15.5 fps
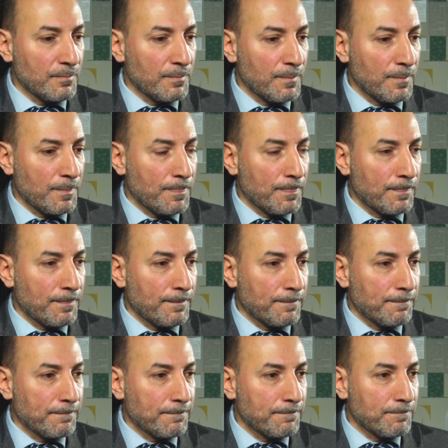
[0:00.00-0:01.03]
لظهور
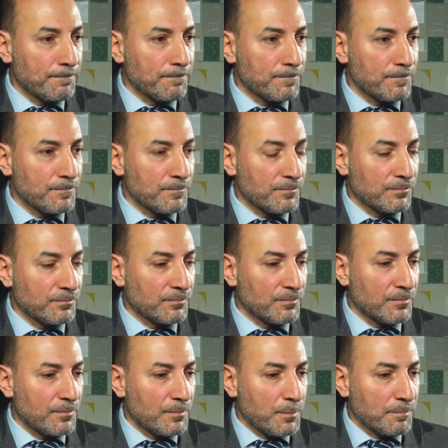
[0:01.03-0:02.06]
النتائج مثلا بشكل
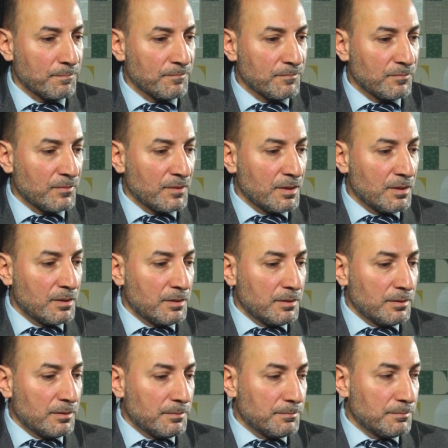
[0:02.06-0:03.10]
جيد؟
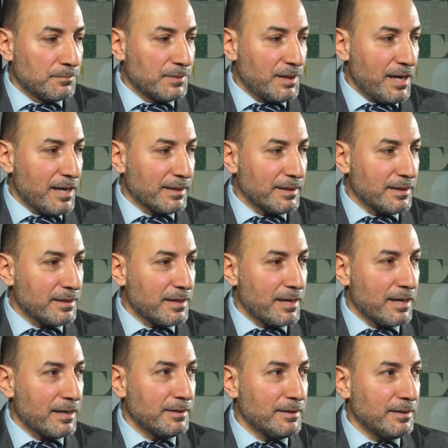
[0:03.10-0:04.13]
بالحقيقة
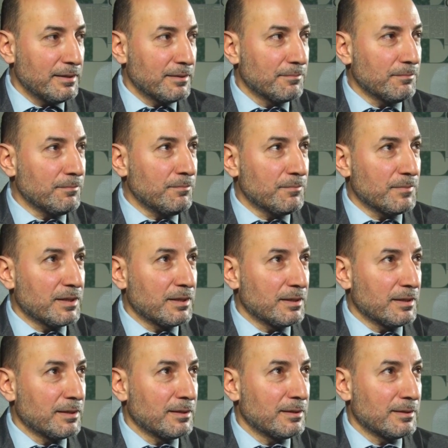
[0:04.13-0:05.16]
يعني
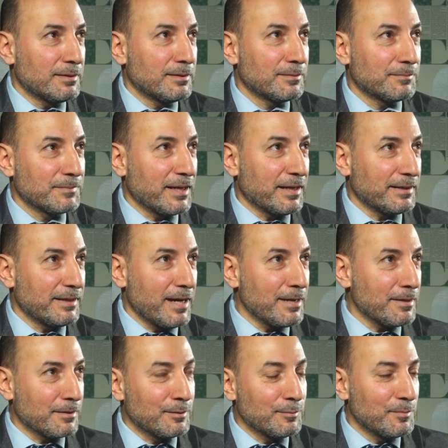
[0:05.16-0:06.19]
ال ال يعني
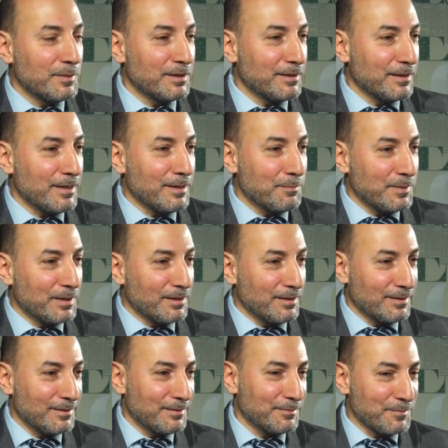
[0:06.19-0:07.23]
أيضا هم لديهم
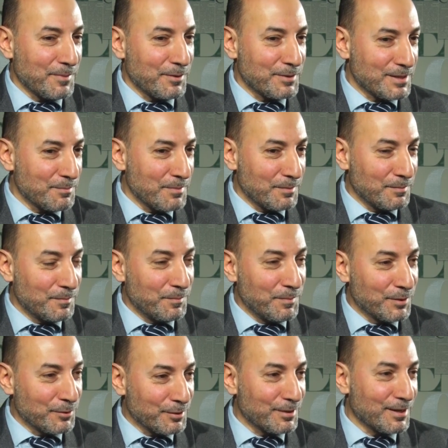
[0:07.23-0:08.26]
من ما يسمى
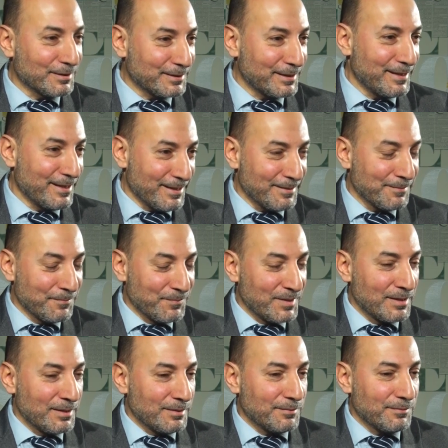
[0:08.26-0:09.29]
بيروقراطية
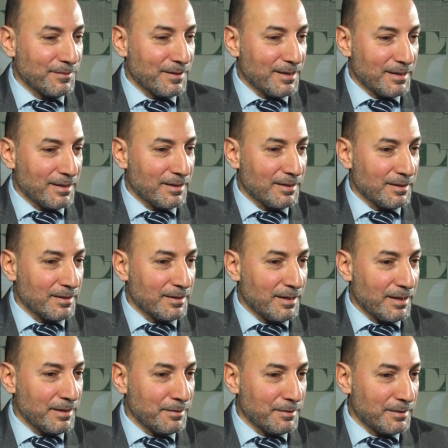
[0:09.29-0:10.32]
نعم.
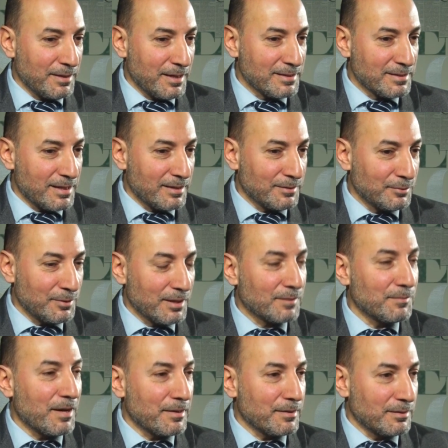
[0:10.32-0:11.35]
فأيضا لا زالت
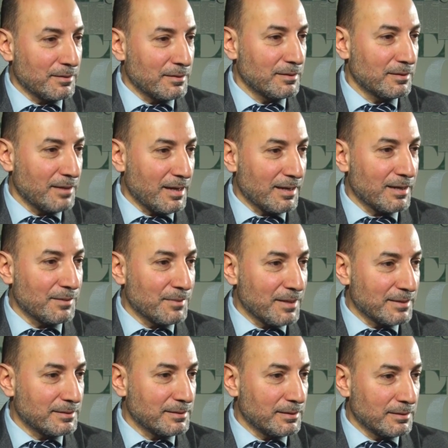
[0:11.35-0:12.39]
هناك بعض
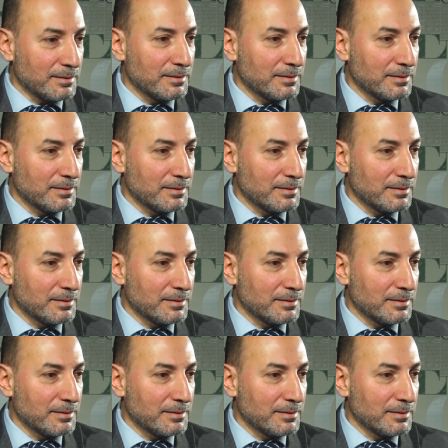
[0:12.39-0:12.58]
العقبات